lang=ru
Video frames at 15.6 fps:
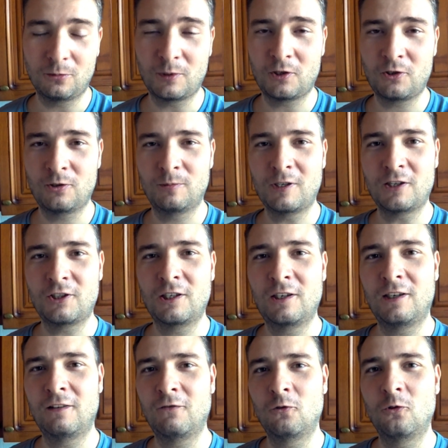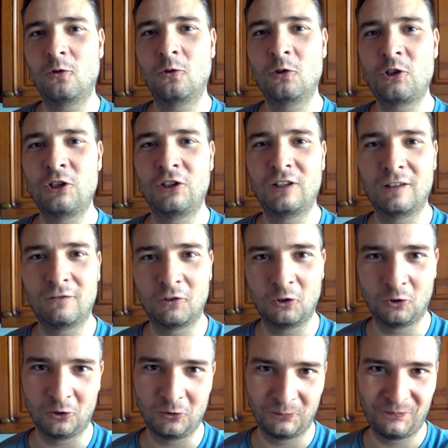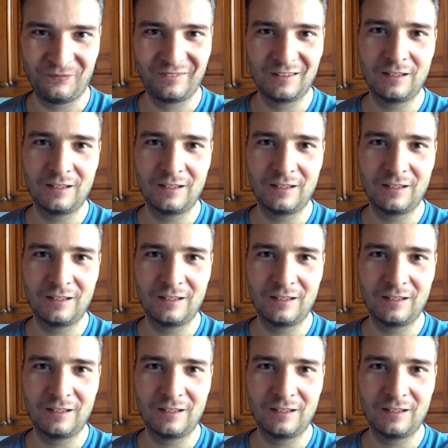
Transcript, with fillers: причем начали его очень давно.